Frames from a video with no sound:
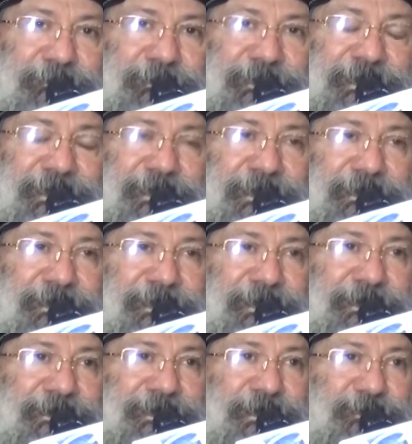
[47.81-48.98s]
بتاع
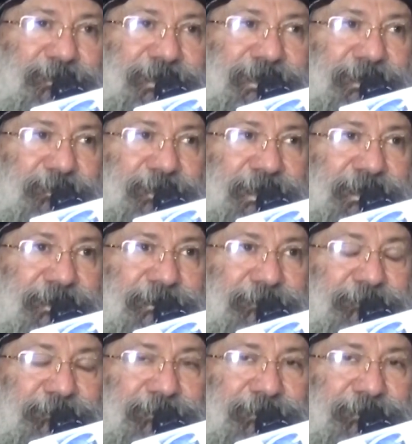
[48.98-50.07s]
الحنطة والزوان